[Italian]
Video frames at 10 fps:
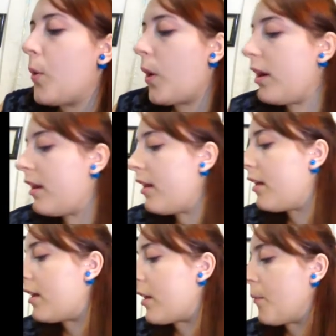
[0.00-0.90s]
con
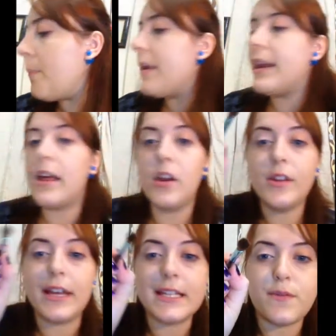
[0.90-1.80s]
eh, un
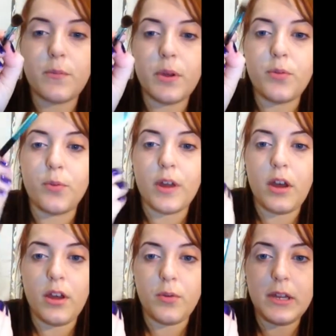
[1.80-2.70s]
pennello da
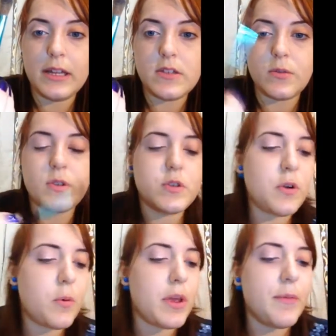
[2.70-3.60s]
sfumatura io utilizzo
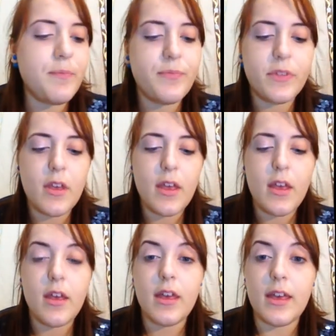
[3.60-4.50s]
questo qui
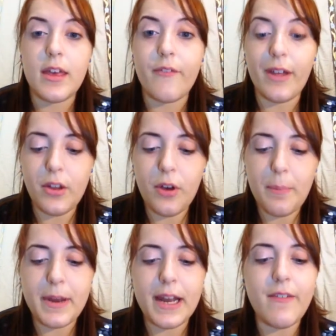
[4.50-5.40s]
e vado a
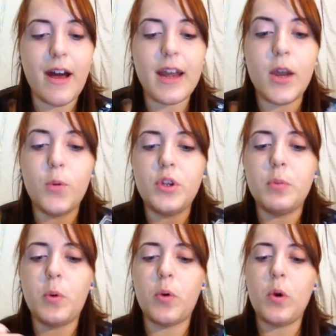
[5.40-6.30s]
prelevare
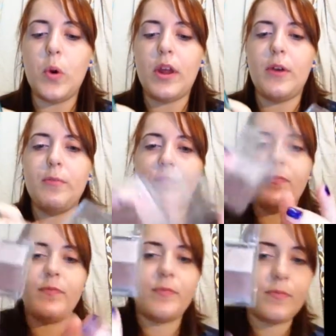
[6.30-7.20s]
l'ultimo colore
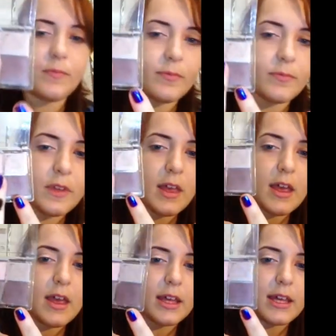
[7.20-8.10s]

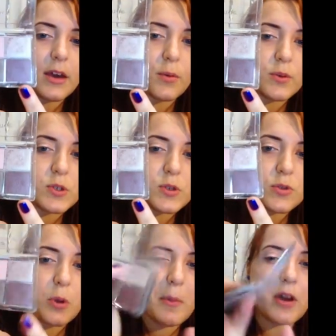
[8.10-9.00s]
che è
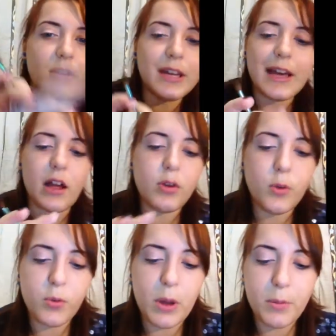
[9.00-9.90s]
questo marrone
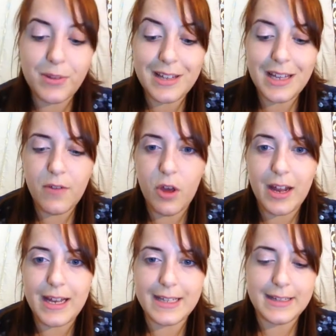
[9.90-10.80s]
caldo con una punta di
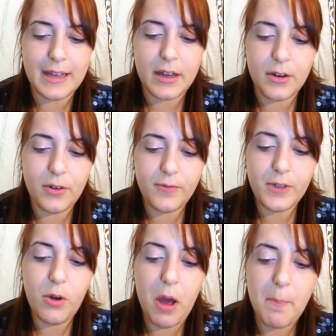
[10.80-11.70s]
viola all'interno
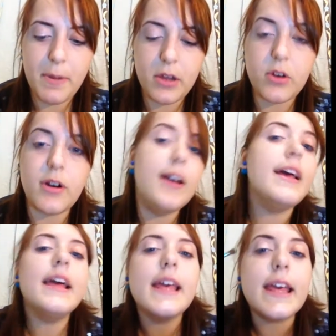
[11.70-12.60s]
e lo applico
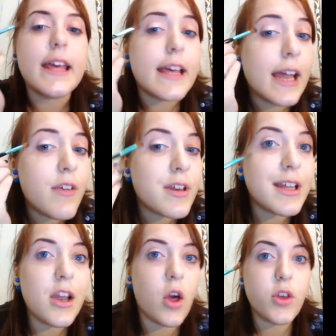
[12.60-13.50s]
eh, alla fine
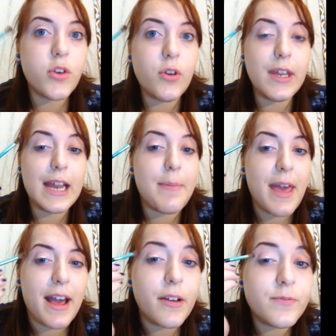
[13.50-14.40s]
dell'occhio e nella
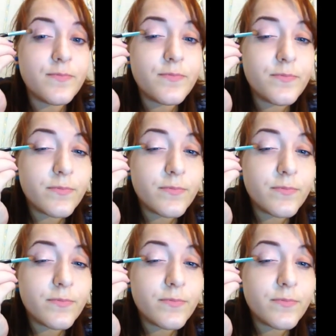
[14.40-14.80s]
piega